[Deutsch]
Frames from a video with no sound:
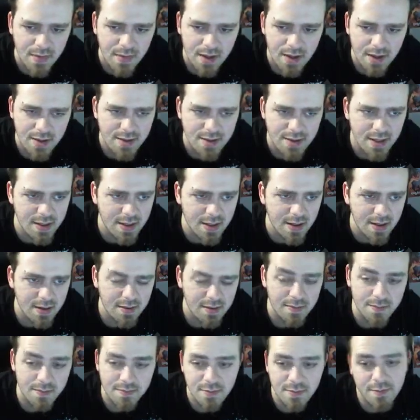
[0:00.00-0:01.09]
Ihr seid ja,
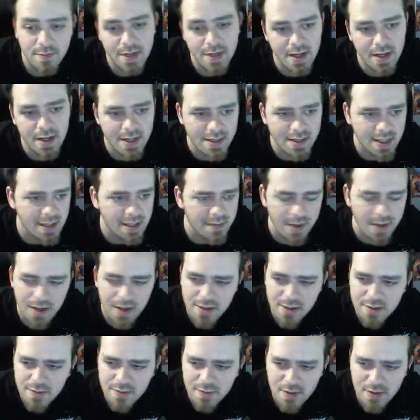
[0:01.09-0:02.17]
wie man gerade gesehen haben, waren
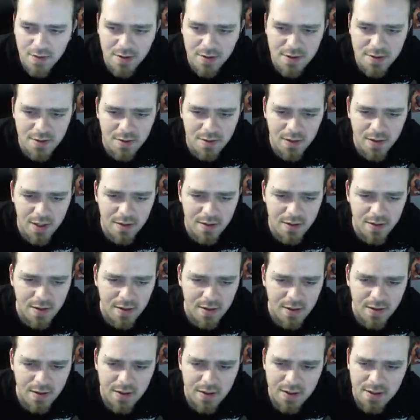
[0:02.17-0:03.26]
gerade so viele Leute online.
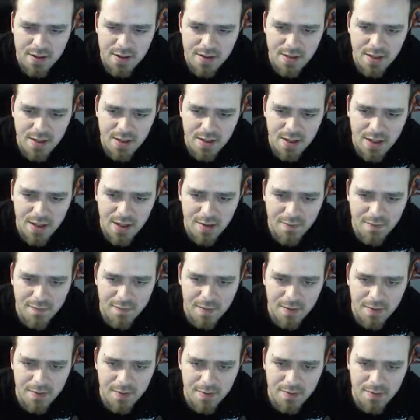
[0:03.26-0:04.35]
Ihr seid ja eh
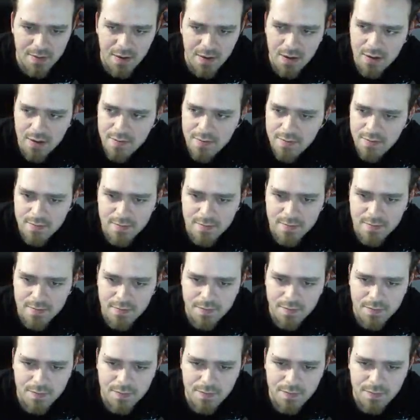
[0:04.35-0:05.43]
viel online.
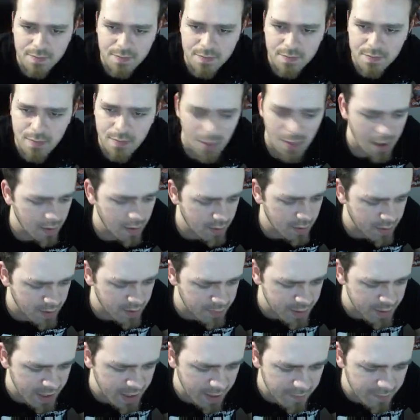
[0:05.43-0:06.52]
Und ihr
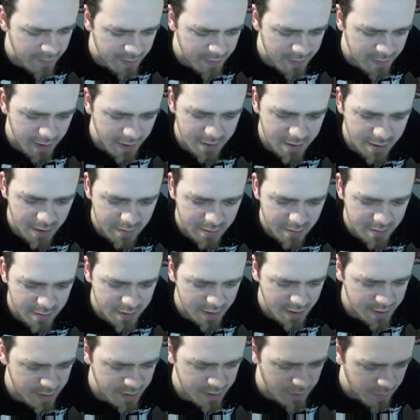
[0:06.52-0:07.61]
müsst einfach nur annehmen und ihr
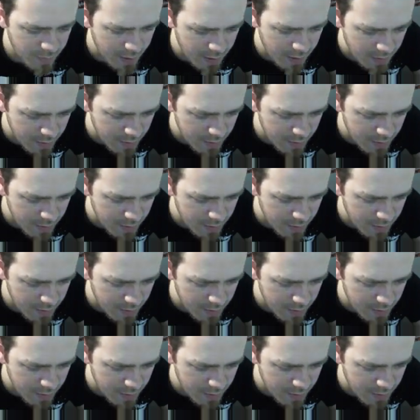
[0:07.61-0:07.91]
seid schon dabei.